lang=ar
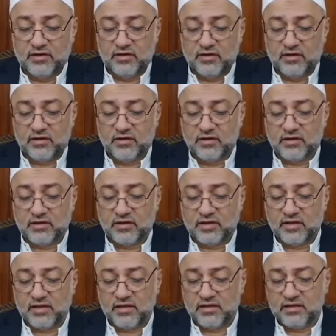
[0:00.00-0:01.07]
آه،
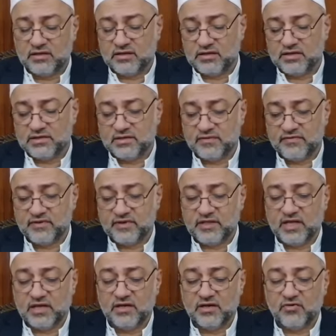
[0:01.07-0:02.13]
كذلك نستفيد
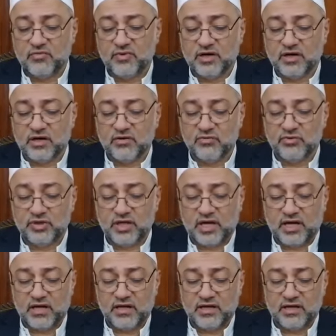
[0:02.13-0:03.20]
أنه من قوي
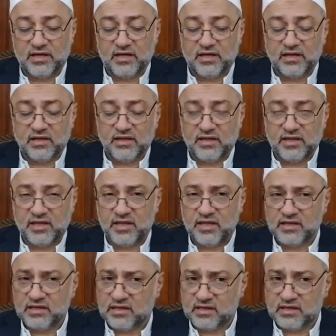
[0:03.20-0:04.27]
على
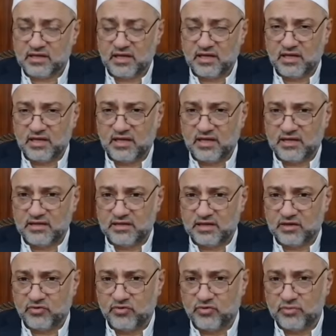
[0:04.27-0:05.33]
ذلك أن
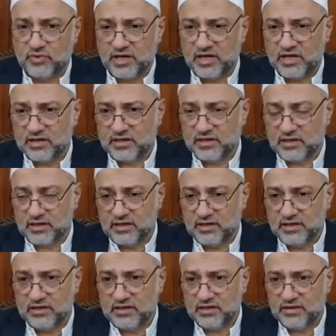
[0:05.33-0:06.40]
يقوم آخر
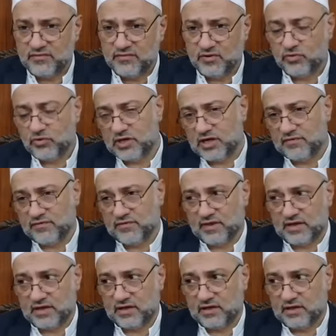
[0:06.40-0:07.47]
الليل فهو
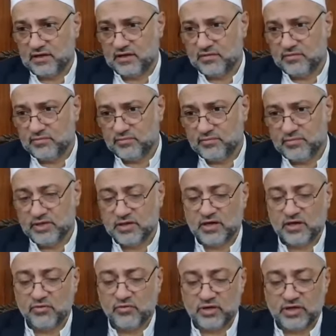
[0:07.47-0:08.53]
الأفضل من
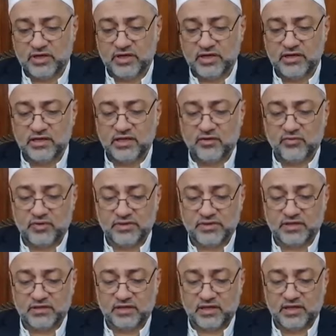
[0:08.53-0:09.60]
أول الليل أو
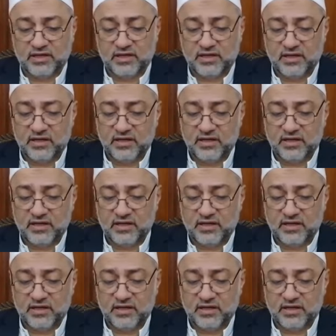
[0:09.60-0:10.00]
وسط الليل